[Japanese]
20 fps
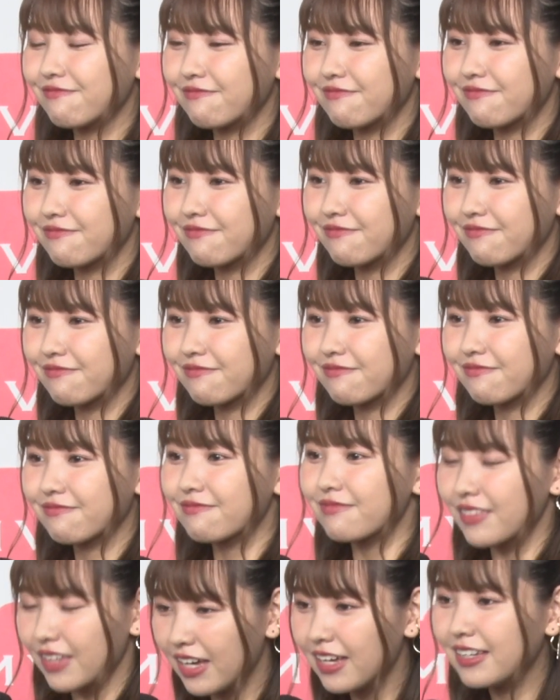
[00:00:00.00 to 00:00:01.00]
前回の
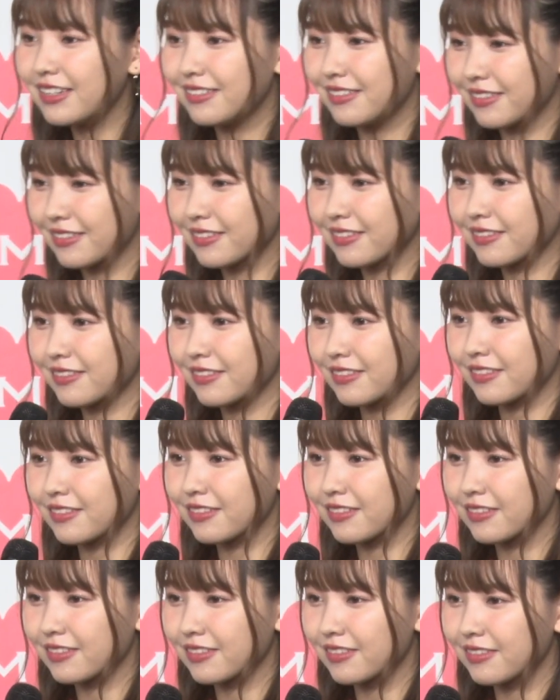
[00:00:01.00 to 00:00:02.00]
ファースト写真集も
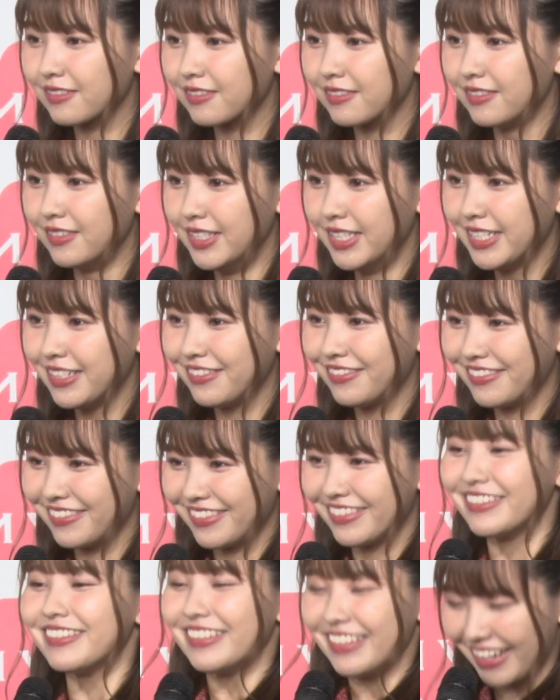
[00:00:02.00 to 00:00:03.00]
この全く同じ場
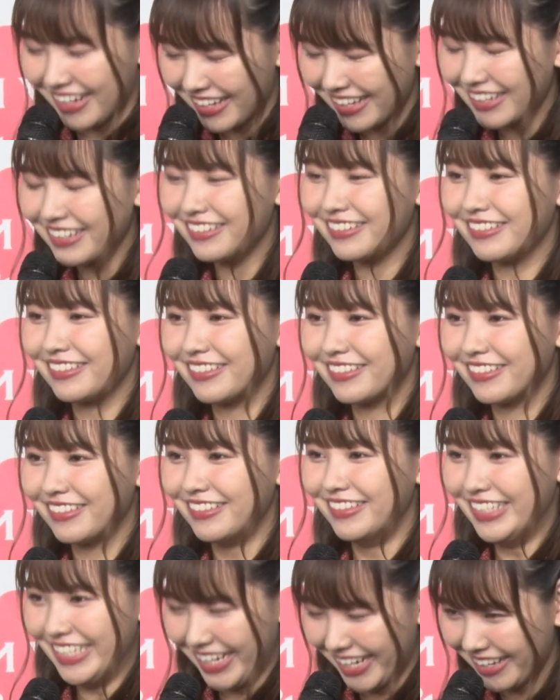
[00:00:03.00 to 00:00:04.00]
所で記者会見さ
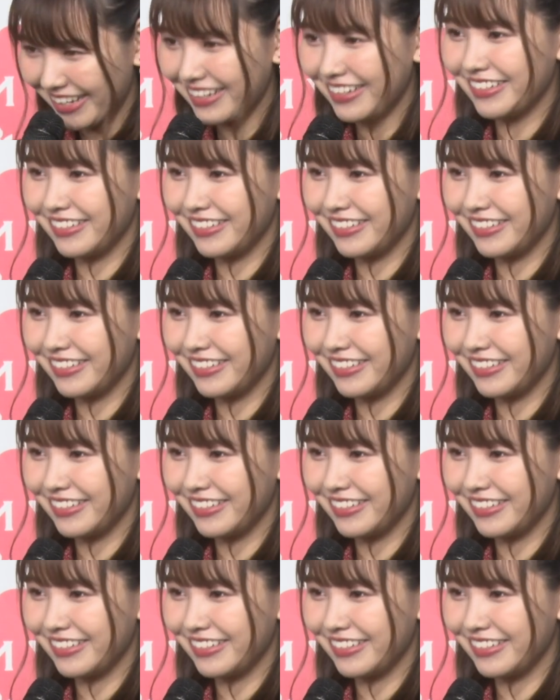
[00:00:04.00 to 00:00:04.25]
れて、はい、